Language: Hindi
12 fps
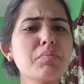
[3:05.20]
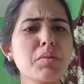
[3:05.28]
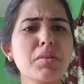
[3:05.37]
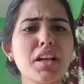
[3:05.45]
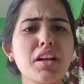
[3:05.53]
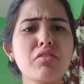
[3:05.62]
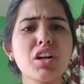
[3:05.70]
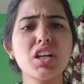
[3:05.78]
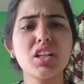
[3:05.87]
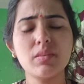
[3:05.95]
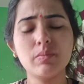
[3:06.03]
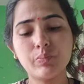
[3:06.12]
ना अपना बनाया हुआ
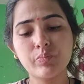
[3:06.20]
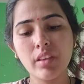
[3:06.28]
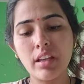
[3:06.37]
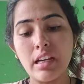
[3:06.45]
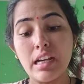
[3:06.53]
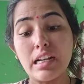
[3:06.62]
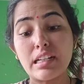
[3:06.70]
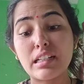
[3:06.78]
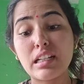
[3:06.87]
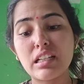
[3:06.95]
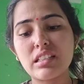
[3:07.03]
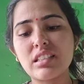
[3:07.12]
खाना
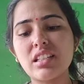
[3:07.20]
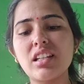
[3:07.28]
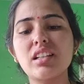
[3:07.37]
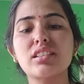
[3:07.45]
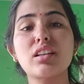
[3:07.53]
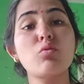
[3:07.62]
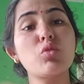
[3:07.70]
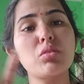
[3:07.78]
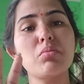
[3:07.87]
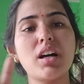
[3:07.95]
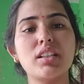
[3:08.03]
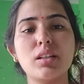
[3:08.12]
टेस्टी नहीं लगता
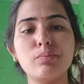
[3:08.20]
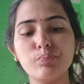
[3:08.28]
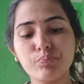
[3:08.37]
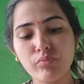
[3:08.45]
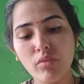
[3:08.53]
वही बात है